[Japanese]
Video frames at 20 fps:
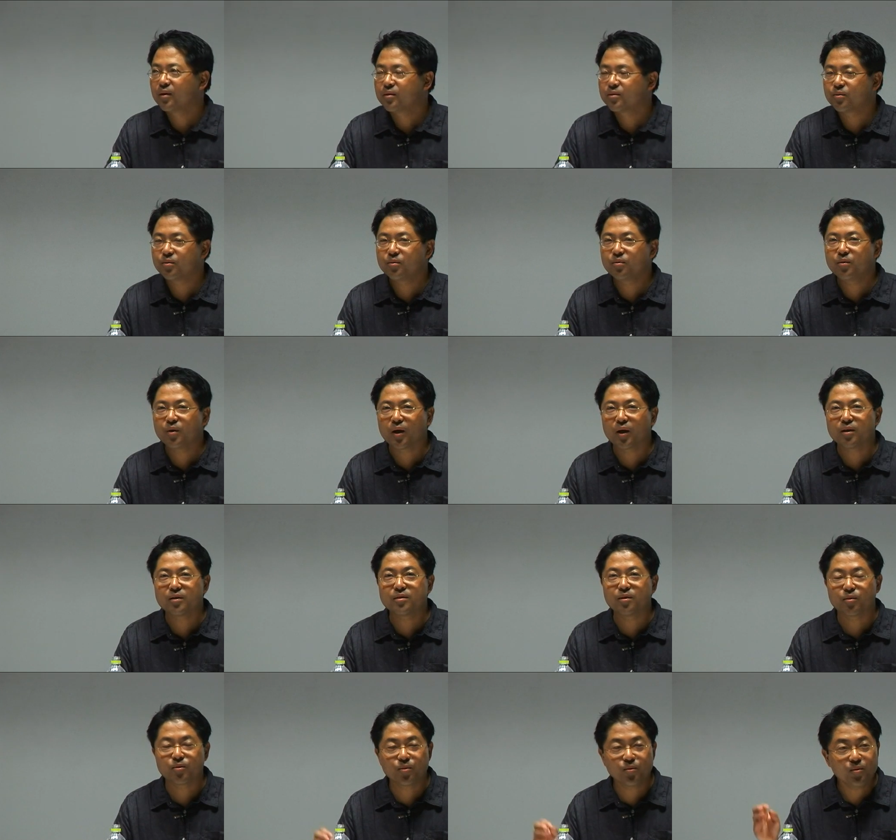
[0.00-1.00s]
そういうような感
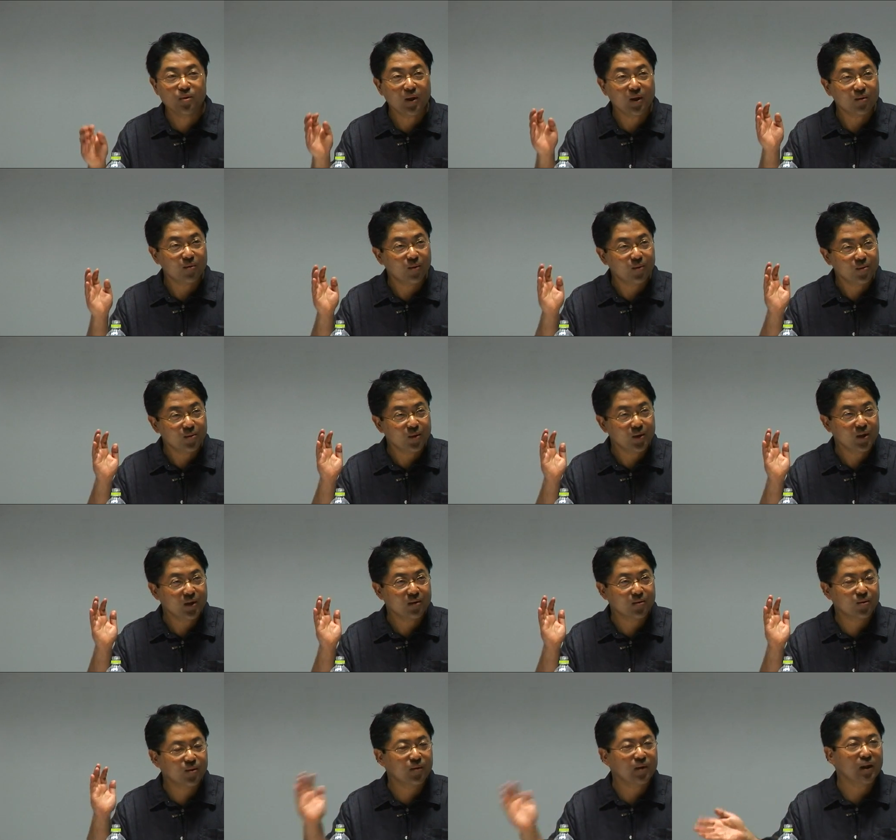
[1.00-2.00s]
じでそんな本当
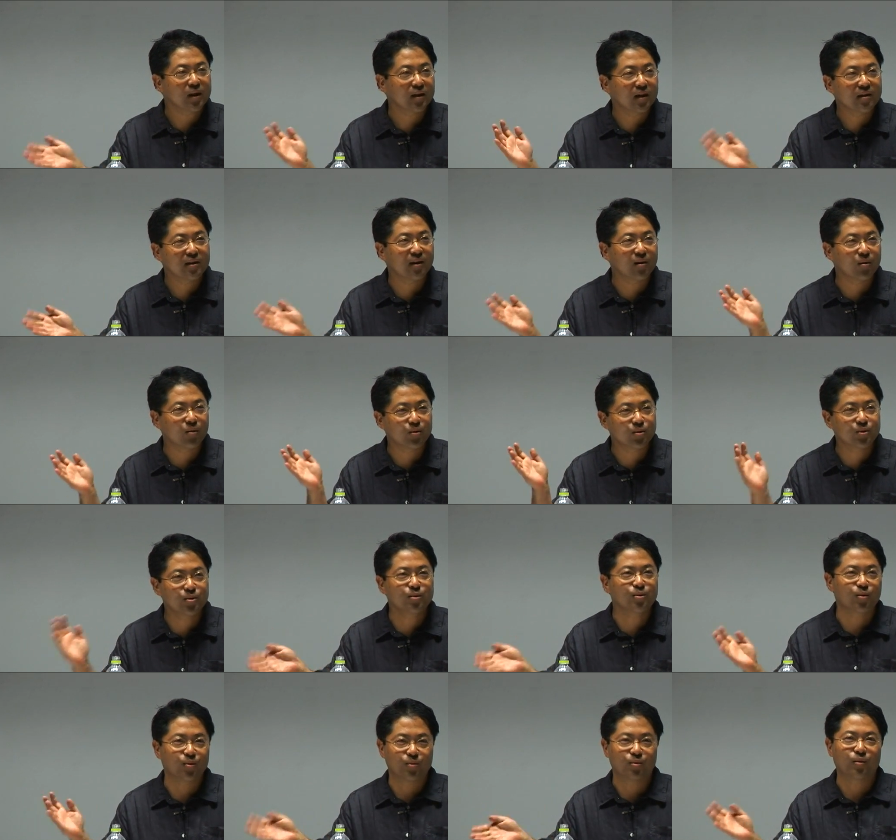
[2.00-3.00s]
にそれはね大体
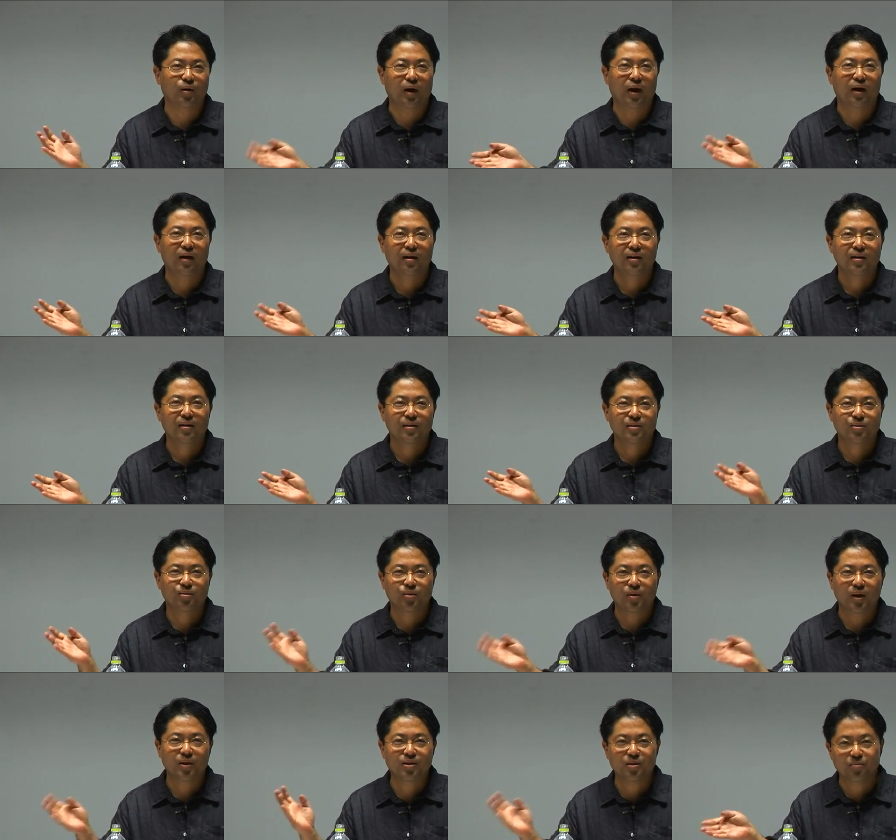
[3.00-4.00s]
50ドルとかす
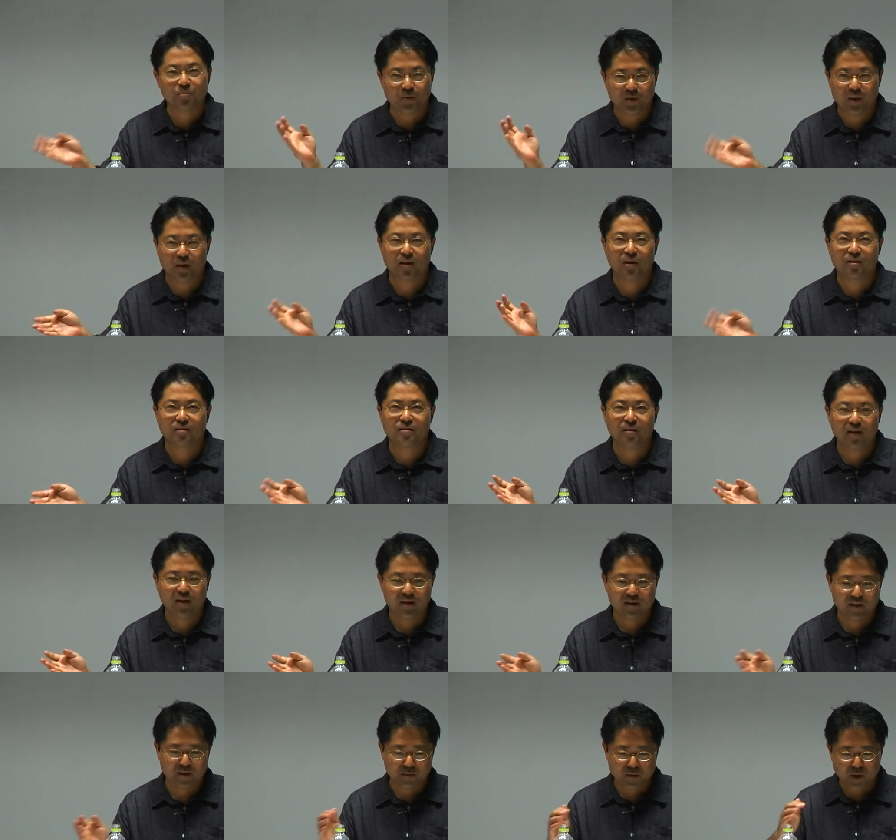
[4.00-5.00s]
ごい安いもんだったんですね。
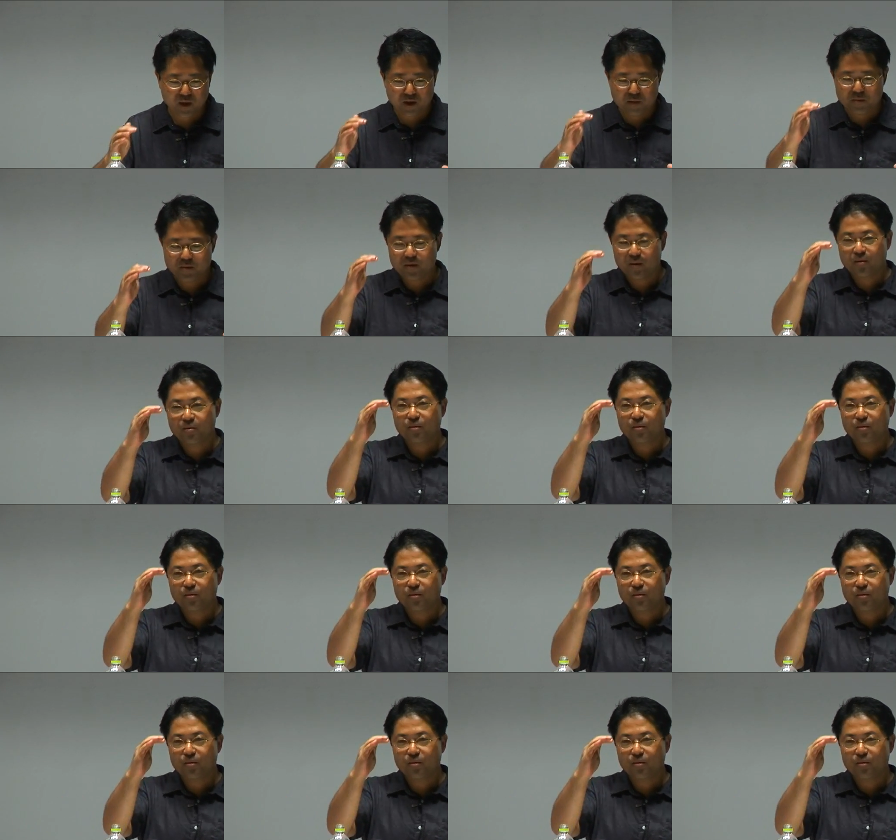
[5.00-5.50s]
で村上さ